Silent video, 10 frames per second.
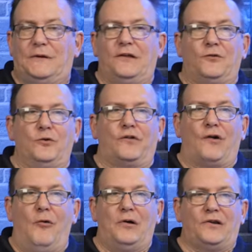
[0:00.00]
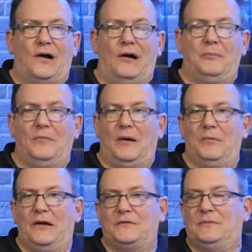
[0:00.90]
wir da so gezaubert haben, haben
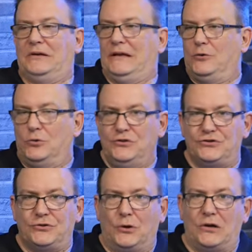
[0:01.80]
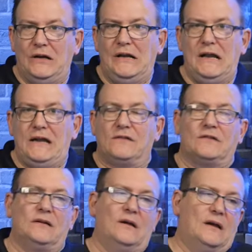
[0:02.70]
wir erstmal den Grundstock
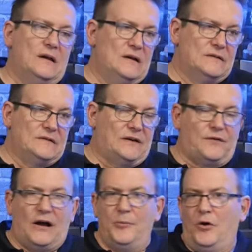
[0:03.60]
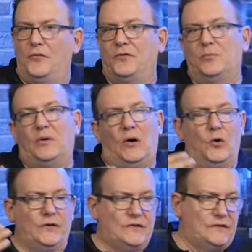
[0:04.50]
gelegt, das Aquarium
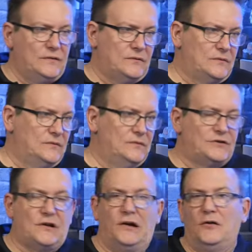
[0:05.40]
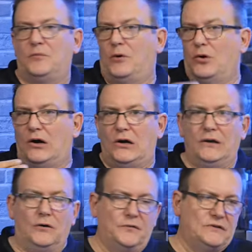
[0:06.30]
aufgebaut, Steinaufbau rein,
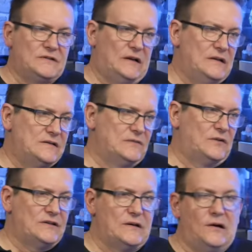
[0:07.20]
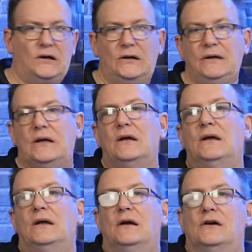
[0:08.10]
aufgesalzen, Wasser rein,
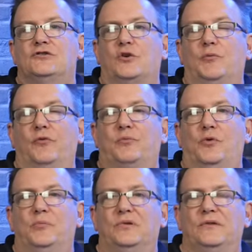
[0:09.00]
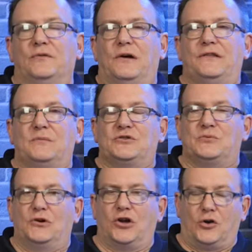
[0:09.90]
Strömungspumpe, soweit sind wir
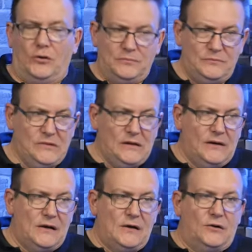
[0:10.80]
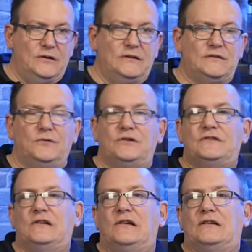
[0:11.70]
schon mal gekommen. Und jetzt wird
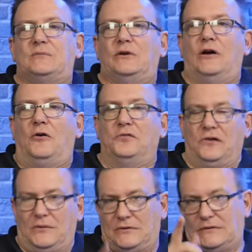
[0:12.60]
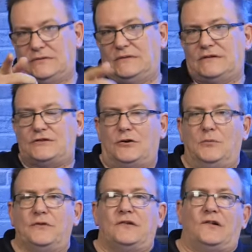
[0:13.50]
das Ding erstmal laufen, aber das schauen
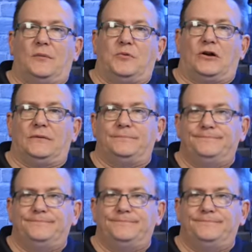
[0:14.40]
wir uns jetzt halt mal an.